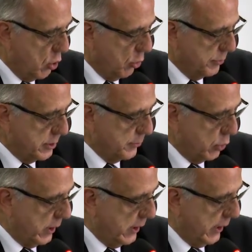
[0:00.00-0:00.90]
Lo
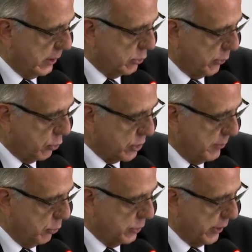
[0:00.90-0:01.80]
mismo que Héctor José
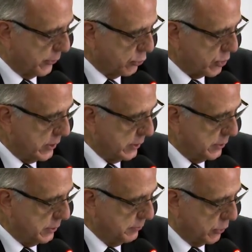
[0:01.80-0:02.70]

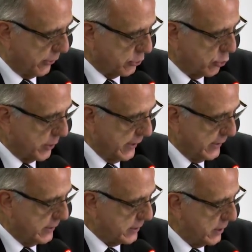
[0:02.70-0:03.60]
Monterrosa,
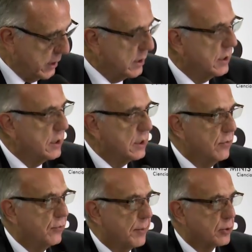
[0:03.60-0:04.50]
Hernández,
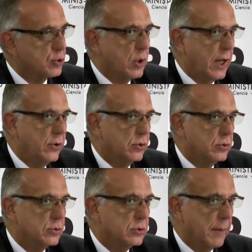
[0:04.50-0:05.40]
quien fue
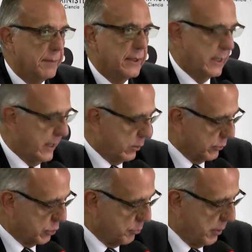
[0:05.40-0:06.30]
postulado también a la
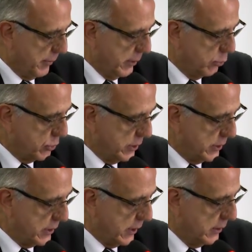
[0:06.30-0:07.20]
Corte Suprema de
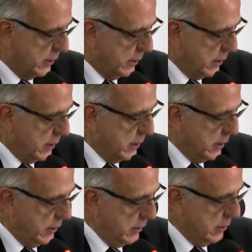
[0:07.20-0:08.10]
Justicia,
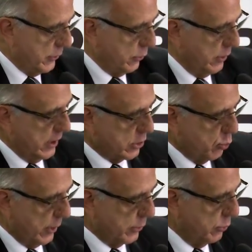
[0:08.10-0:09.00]
y Ronald
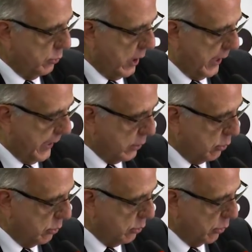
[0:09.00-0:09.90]
Estuardo
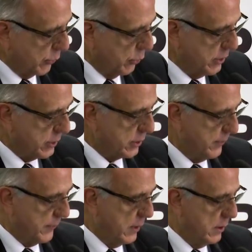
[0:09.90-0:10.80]
Arango Ordóñez,
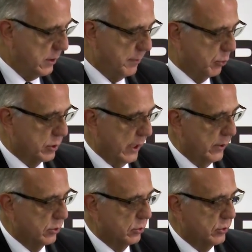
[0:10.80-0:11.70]

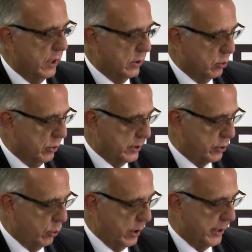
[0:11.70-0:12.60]
diputado del
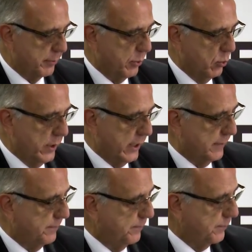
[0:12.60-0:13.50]
Congreso de la República.